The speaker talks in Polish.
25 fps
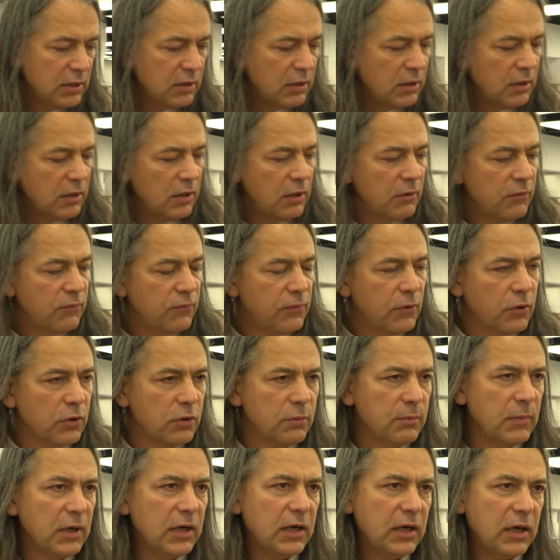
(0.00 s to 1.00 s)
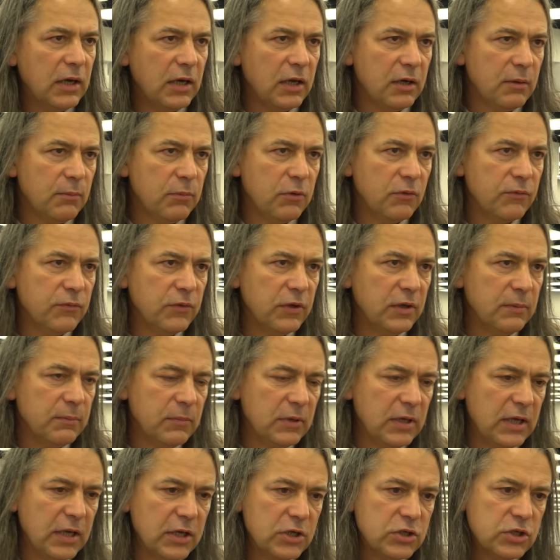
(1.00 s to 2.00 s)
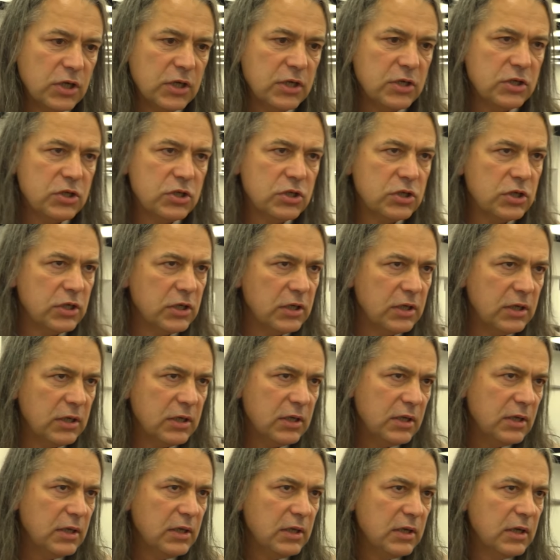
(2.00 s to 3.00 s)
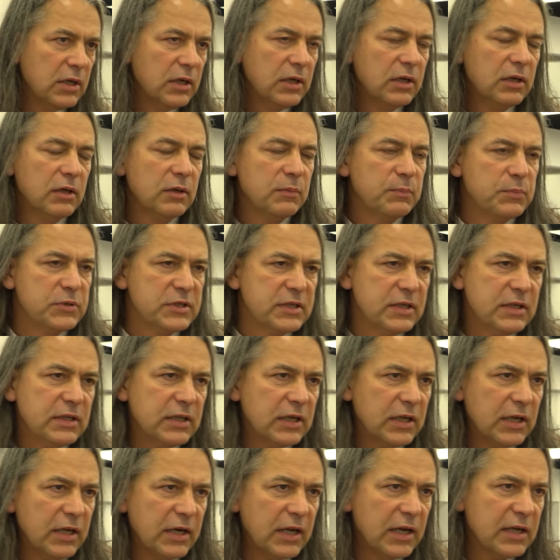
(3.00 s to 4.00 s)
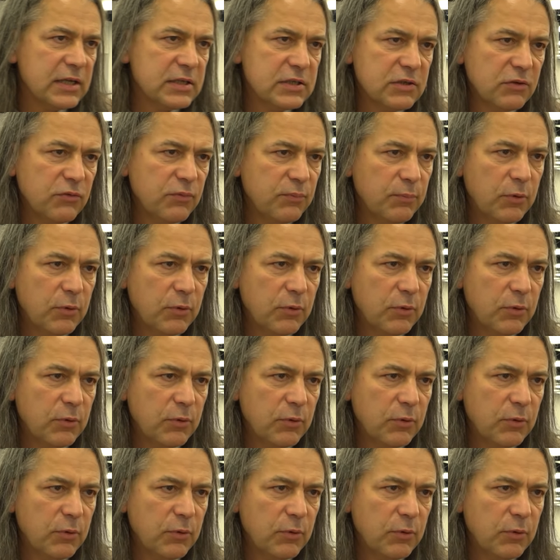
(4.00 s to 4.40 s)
e, forma, albowiem najczęściej e, psy tej rasy w